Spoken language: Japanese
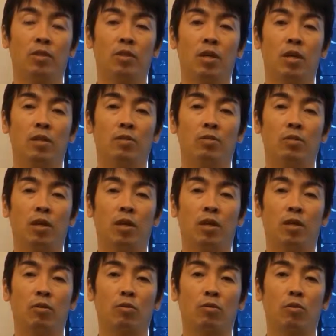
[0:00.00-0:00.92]
時間の
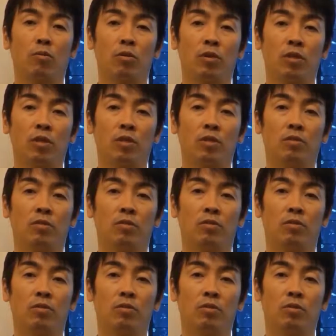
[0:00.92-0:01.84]
経過とともに
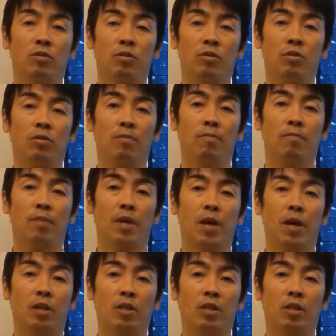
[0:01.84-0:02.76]
頭痛
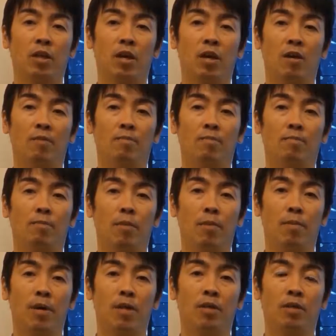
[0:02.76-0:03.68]
吐き気
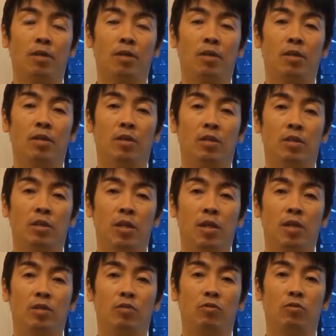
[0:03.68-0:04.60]
めまい
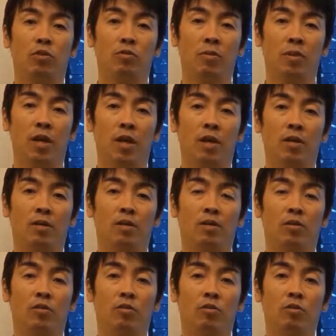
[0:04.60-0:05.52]
手足のしびれ
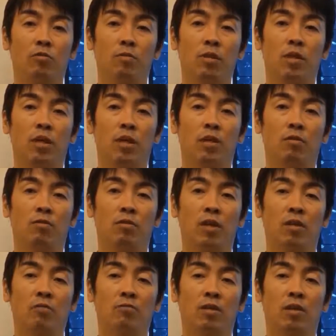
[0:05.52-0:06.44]
首肩
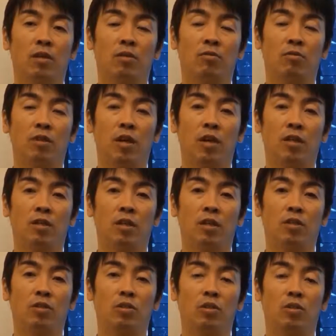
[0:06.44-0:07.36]
のだるさなどに
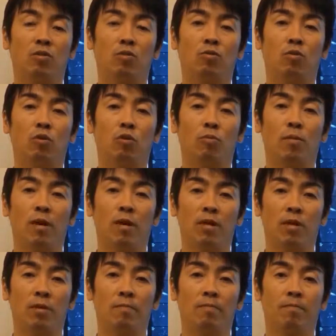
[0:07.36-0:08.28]
発展していくこと
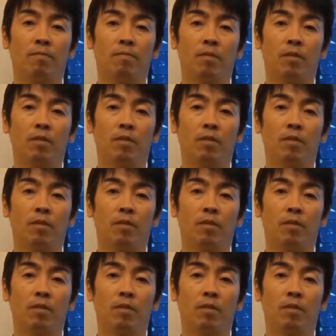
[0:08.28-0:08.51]
もあり